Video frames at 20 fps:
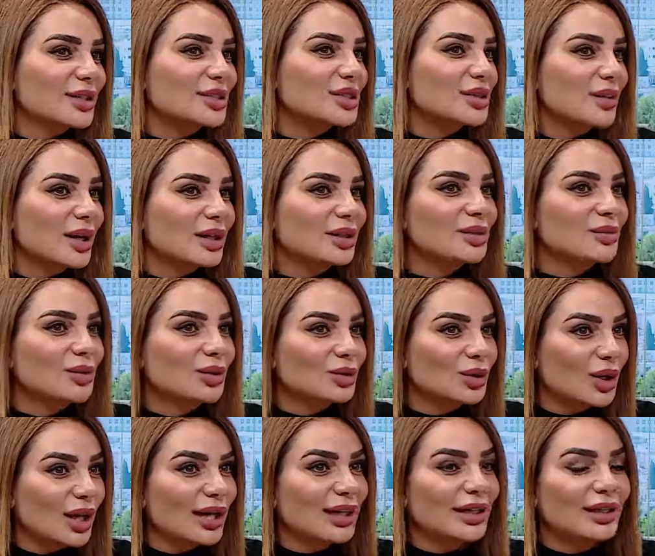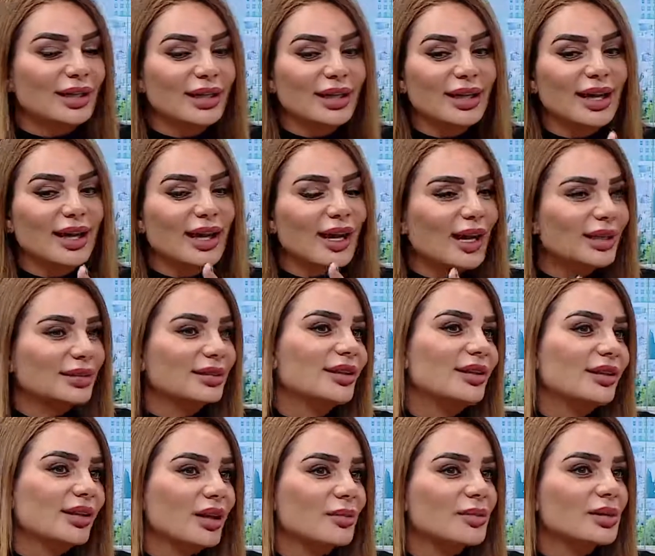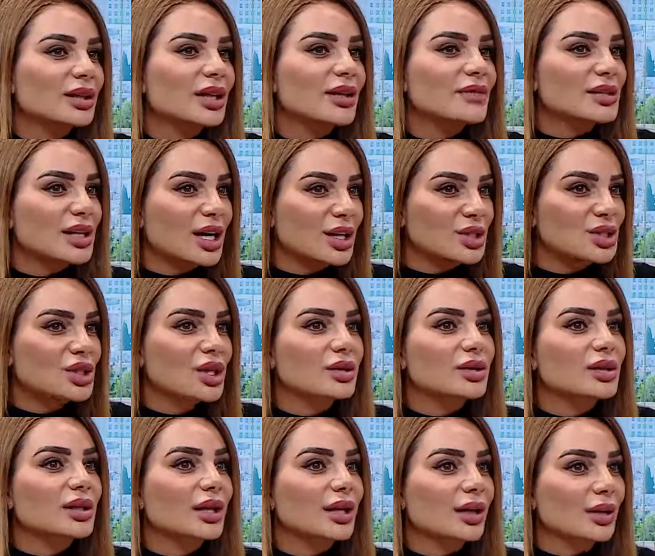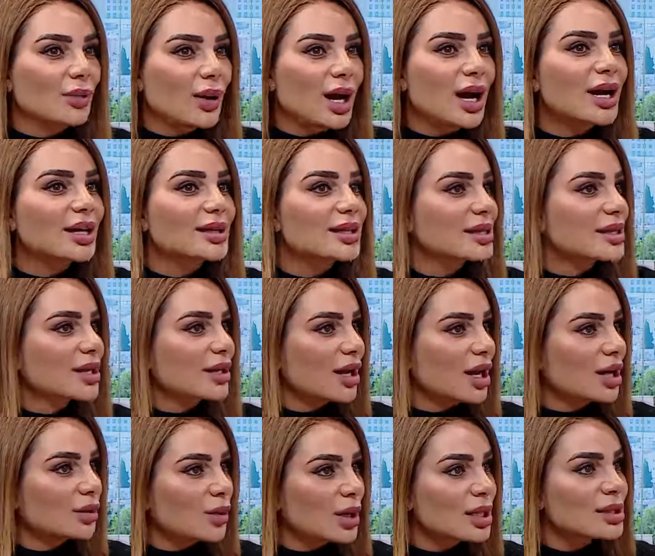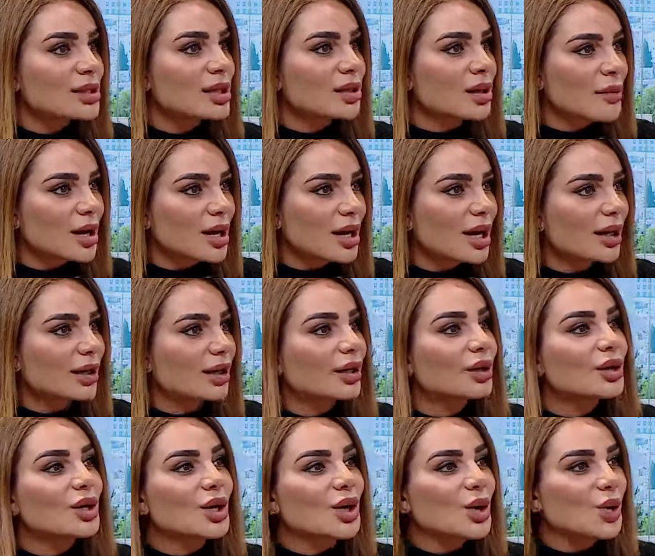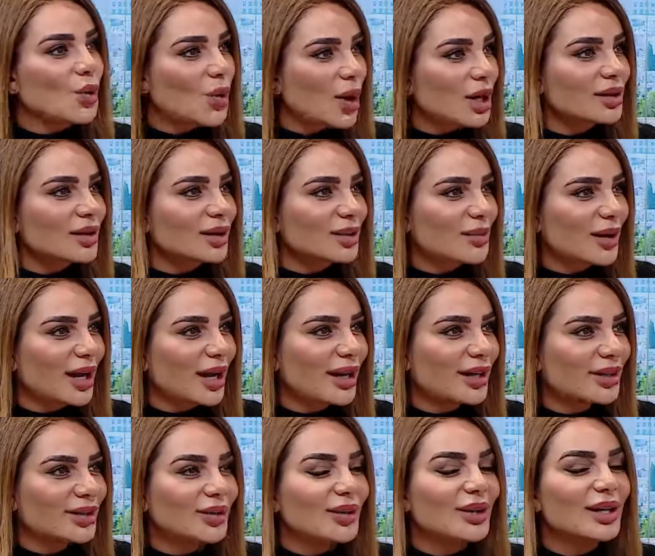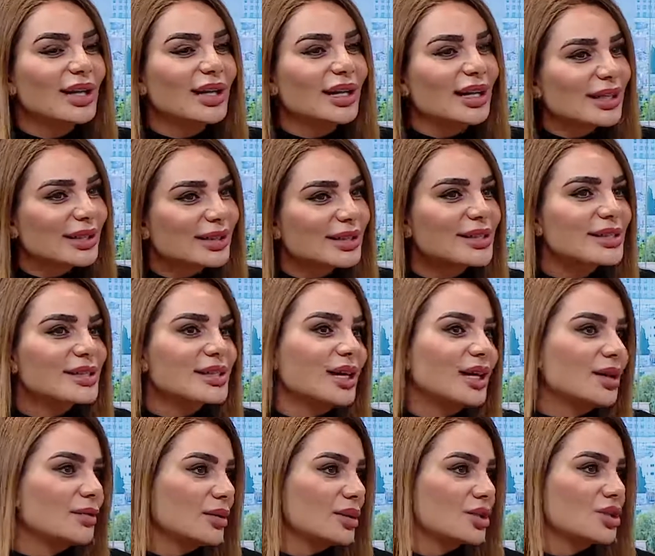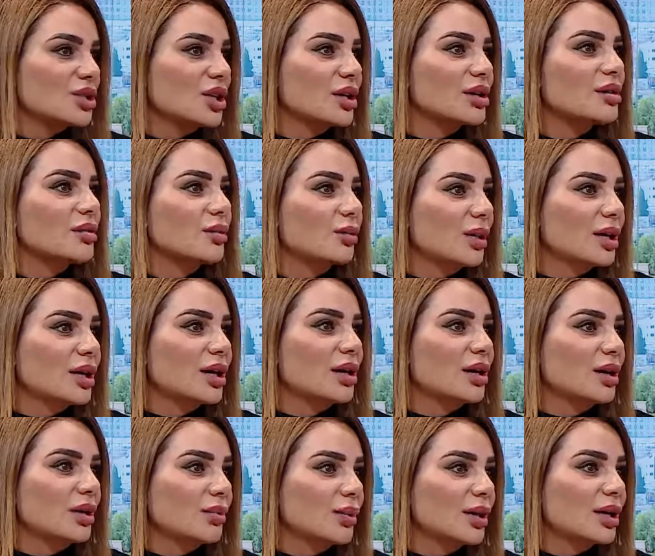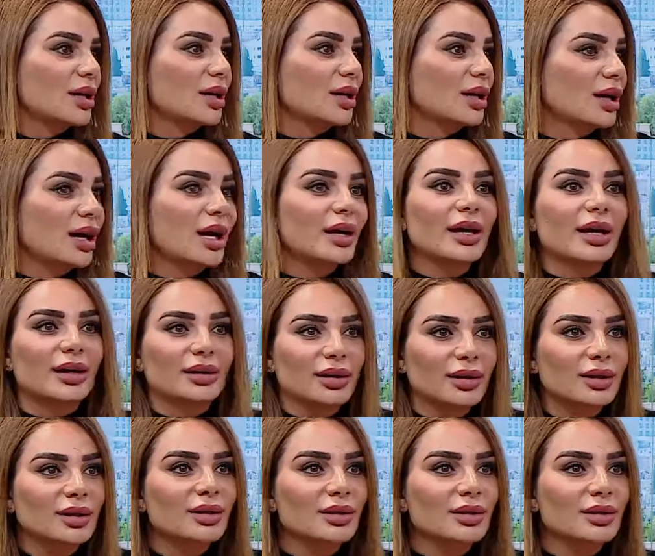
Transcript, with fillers: شيء بهذا الموضوع احكي عن الثقه بالنفس عن جد الواحد اذا كان واصل لمرحله واثق بحاله كثير صعب ينجر ورا ورا اي حدا 100%